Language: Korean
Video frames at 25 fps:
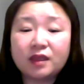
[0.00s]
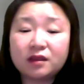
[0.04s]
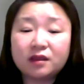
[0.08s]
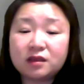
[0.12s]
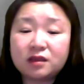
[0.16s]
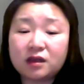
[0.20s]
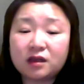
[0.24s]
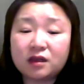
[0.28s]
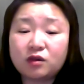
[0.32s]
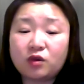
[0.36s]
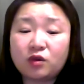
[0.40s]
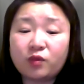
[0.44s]

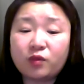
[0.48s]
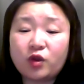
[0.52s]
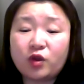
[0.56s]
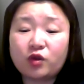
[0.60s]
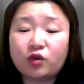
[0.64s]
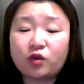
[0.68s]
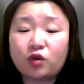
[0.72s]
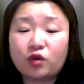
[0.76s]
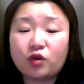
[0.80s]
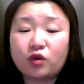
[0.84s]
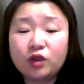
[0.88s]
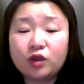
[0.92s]
자, 그러면
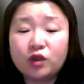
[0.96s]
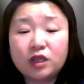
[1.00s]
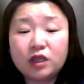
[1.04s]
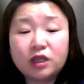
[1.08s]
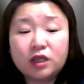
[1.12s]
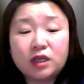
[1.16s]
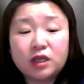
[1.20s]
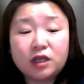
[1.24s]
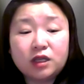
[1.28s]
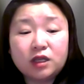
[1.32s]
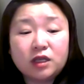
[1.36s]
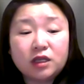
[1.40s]
요,
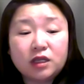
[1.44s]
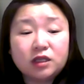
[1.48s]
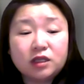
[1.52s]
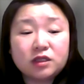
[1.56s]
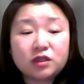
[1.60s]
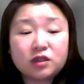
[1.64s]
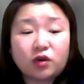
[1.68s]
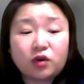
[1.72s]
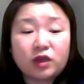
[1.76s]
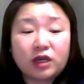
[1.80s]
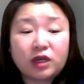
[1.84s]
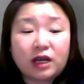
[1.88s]

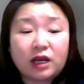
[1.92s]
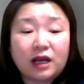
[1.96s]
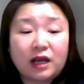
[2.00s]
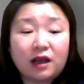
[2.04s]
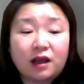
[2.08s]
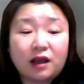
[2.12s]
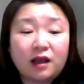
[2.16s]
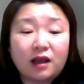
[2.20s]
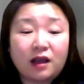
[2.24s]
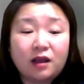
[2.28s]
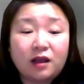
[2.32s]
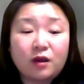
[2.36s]

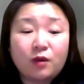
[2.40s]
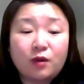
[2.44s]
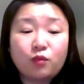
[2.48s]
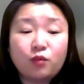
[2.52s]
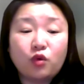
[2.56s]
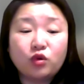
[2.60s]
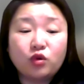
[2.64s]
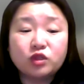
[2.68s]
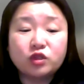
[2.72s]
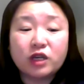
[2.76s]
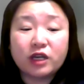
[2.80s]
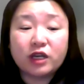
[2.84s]
저희가
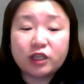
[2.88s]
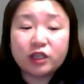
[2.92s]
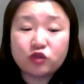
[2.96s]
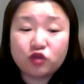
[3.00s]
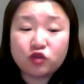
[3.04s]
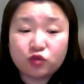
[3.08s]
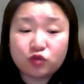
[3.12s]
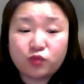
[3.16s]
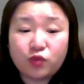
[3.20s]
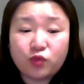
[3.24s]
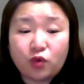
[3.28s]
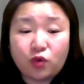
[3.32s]
보좌의
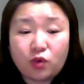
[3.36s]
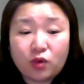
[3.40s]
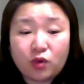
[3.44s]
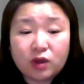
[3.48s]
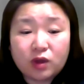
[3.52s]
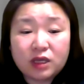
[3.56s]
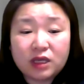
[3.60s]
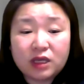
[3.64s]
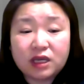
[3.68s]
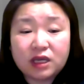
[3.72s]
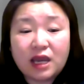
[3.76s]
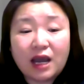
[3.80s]
축복,
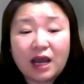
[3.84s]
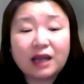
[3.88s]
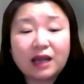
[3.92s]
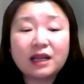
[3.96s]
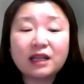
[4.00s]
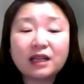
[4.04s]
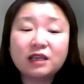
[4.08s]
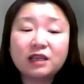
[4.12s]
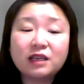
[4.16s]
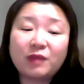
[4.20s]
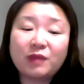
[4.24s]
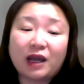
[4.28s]
이게
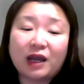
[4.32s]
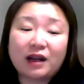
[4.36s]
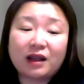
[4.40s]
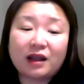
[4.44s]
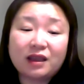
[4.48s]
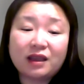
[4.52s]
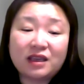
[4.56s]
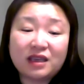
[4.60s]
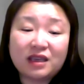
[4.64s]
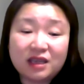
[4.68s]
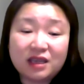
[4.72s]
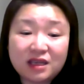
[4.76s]
하나님
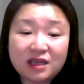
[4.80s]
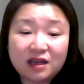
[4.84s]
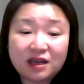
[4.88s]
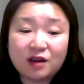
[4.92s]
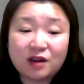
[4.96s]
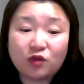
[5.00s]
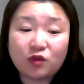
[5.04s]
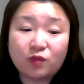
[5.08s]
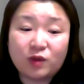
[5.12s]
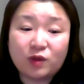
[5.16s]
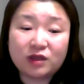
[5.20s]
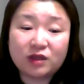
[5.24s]
나라의
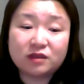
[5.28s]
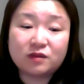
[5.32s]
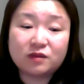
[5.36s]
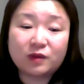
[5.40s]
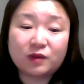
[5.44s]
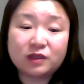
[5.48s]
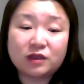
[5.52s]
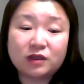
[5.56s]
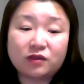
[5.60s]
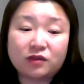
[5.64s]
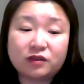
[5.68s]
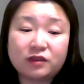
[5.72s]
일이라고
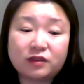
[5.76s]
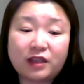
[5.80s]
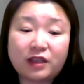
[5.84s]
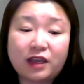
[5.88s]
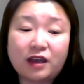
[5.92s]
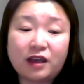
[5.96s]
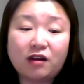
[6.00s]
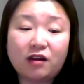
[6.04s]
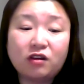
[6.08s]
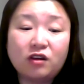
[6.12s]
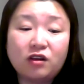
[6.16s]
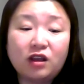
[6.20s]

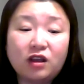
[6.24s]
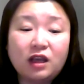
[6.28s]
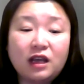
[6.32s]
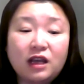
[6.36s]
말씀하셨는데요.